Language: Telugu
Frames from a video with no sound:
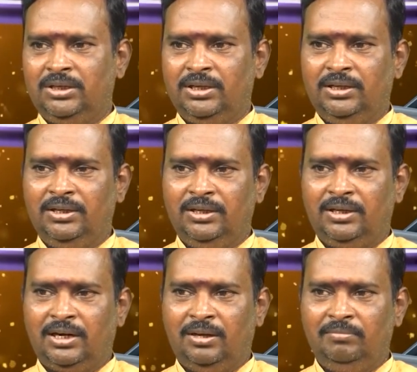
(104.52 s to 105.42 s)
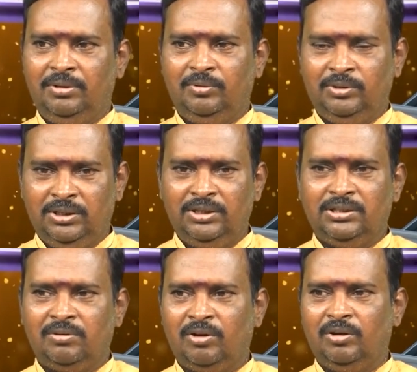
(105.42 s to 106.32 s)
అంటే ఇక్కడ మీరు ఈ
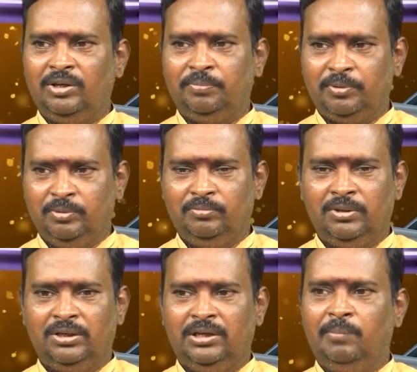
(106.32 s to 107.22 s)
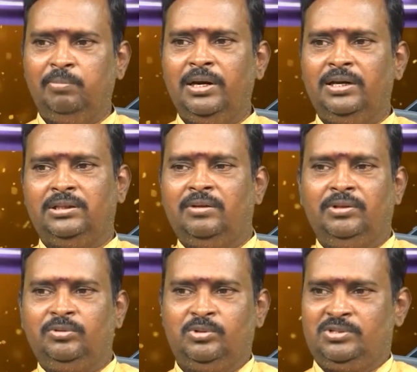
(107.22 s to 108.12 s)
జన్మలో ఇప్పుడు మీకు డబ్బు
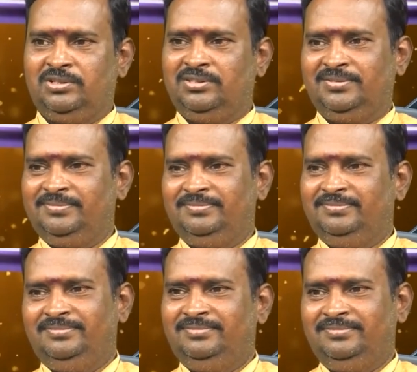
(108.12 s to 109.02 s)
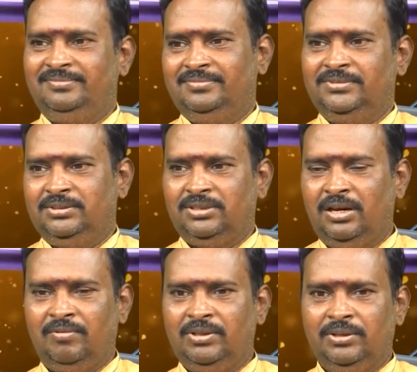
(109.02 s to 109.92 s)
లేనితనం ఎందుకు వచ్చింది
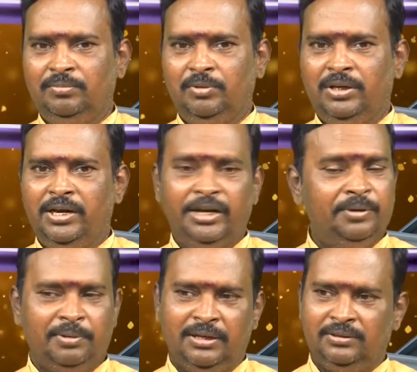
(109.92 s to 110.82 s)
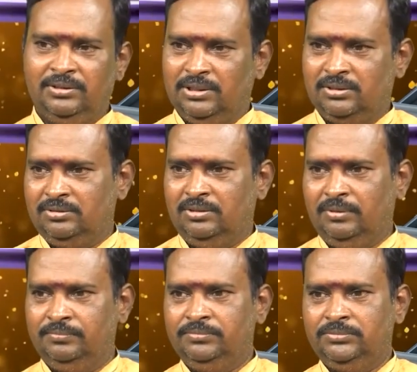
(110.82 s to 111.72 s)
చాలామంది ఇప్పుడు నేను ఎన్ని ప్రయత్నాలు
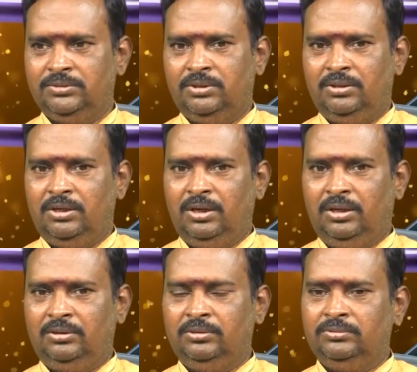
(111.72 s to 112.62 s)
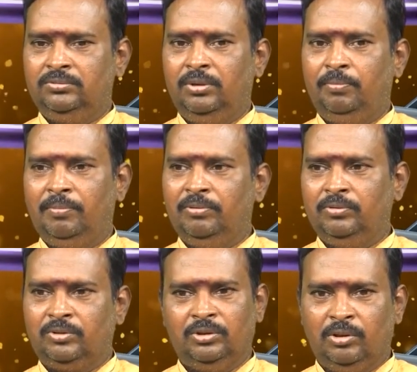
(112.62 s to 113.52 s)
చేస్తున్నాను వాళ్ళు పాపం
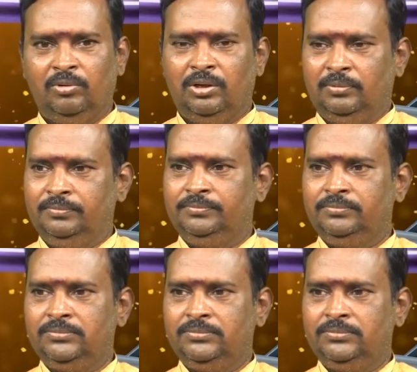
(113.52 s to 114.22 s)
కొందరు ఉన్నారు